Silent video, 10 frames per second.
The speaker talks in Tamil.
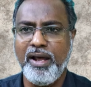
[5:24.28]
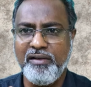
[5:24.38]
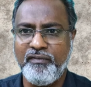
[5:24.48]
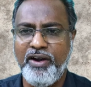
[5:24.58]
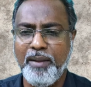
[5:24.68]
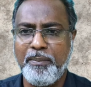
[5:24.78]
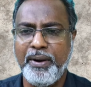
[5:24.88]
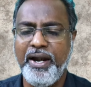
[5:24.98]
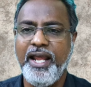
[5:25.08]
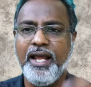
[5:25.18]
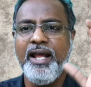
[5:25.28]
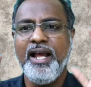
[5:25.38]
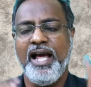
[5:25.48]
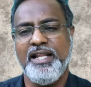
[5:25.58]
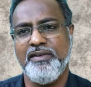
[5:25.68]
தாரம் ஃபில்லப் பண்ணி
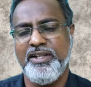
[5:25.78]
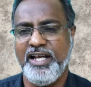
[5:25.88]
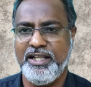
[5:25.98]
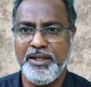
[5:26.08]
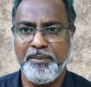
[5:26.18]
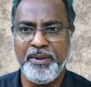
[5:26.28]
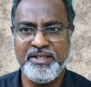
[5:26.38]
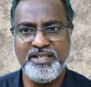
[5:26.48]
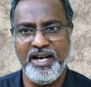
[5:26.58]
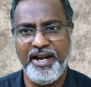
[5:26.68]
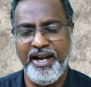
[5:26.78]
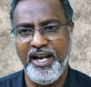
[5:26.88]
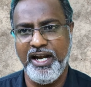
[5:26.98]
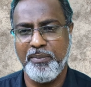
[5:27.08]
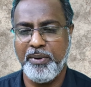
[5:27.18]
அதை வந்து அந்த பர்சனல்
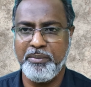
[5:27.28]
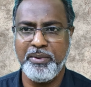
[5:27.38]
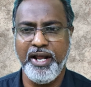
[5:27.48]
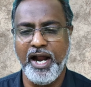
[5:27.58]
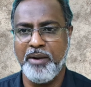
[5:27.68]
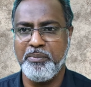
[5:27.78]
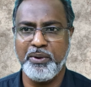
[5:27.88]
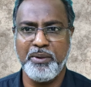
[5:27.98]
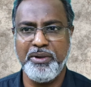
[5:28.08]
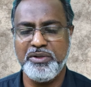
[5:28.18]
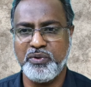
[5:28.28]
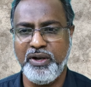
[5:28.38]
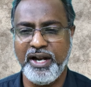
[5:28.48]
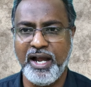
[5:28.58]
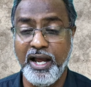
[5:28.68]
ட்ரைனிங் டிபார்ட்மெண்ட்டுக்கு அனுப்பணும் அப்படின்னு
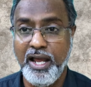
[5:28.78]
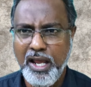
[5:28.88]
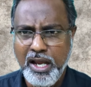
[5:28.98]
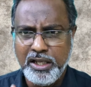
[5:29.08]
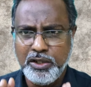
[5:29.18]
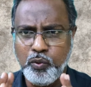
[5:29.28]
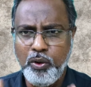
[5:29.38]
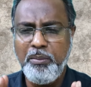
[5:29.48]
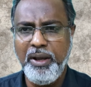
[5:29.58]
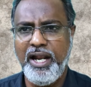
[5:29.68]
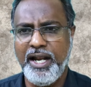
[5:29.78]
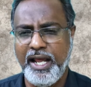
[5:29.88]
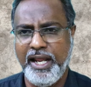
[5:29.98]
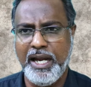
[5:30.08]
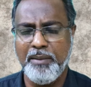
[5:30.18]
சொல்லியிருக்காங்க இது உண்மையிலே
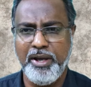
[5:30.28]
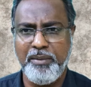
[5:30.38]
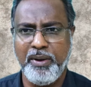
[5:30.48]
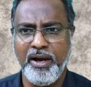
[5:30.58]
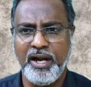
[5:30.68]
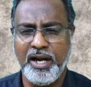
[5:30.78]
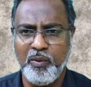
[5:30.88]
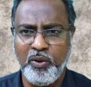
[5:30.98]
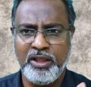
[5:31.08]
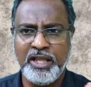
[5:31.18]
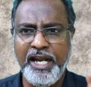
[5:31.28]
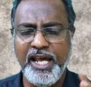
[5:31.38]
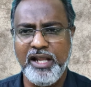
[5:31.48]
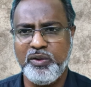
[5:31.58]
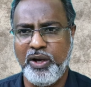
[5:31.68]
நான் என்ன மாதிரி பார்க்குறேன்னா ஒரு
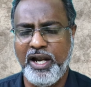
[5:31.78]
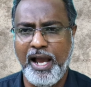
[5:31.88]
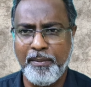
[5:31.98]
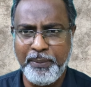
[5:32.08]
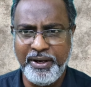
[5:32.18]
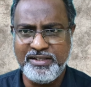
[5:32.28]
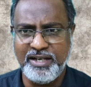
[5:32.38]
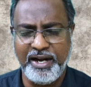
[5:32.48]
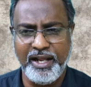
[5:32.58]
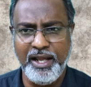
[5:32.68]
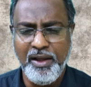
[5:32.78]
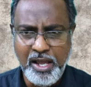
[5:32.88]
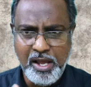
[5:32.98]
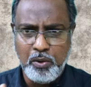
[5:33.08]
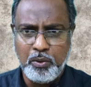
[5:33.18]
தனியார் துறையில் அப்ரைசல் இருக்குது
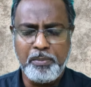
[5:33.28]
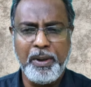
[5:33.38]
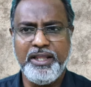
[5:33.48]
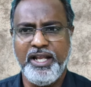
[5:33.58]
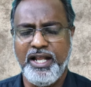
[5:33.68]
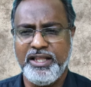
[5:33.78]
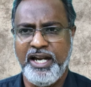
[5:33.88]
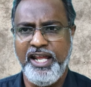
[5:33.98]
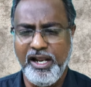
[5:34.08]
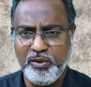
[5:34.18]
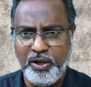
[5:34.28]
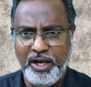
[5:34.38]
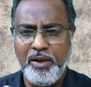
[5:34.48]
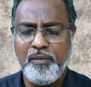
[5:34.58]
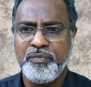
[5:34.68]
ஒரு பார்த்திங்கன்னா தனியார்
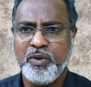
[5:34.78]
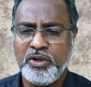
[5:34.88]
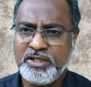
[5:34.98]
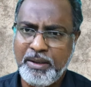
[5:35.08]
துறையில் ஒரு